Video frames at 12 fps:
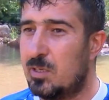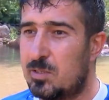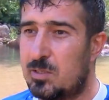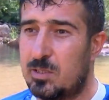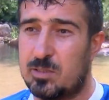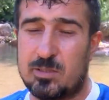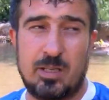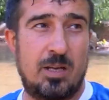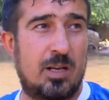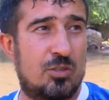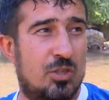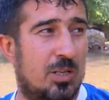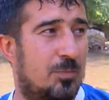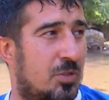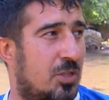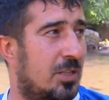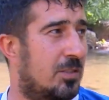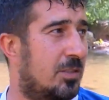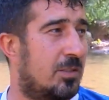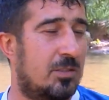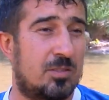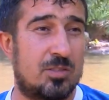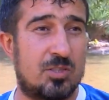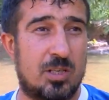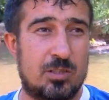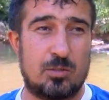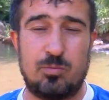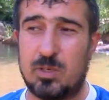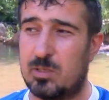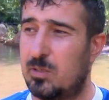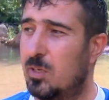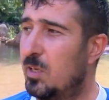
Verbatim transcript: Siirt'te acayip sıcaklık sıcaklık var.